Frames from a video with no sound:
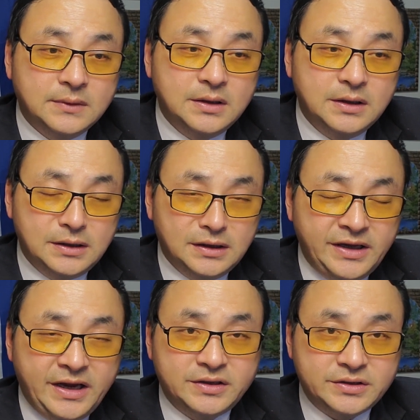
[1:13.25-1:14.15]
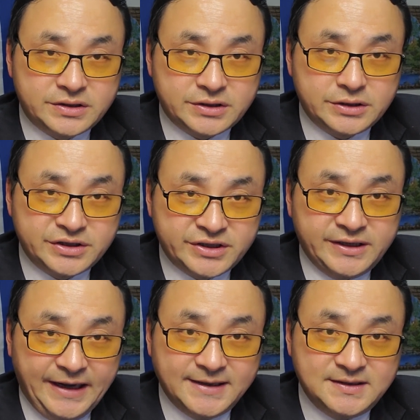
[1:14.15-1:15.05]
河内是热
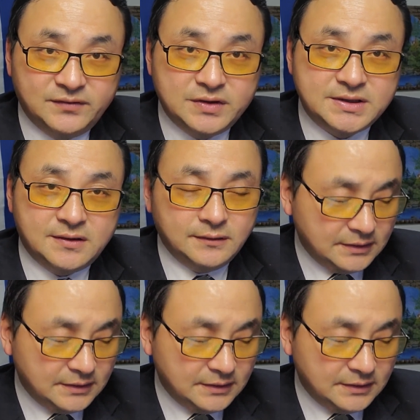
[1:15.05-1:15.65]
带季风气候。